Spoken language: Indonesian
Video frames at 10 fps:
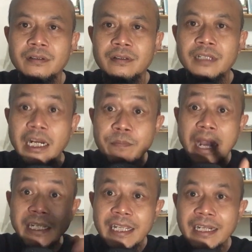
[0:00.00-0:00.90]
dari
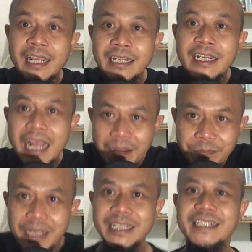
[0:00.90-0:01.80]
makian kalian
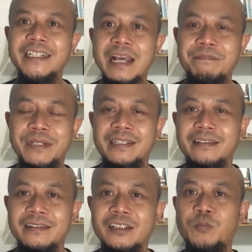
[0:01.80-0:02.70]
apa yang didapat
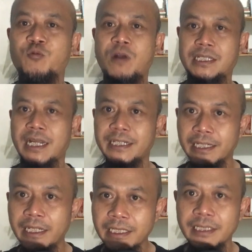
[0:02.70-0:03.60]
kepuasan
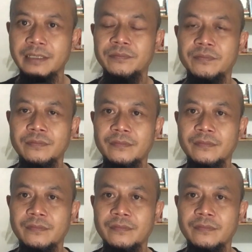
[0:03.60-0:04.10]
diri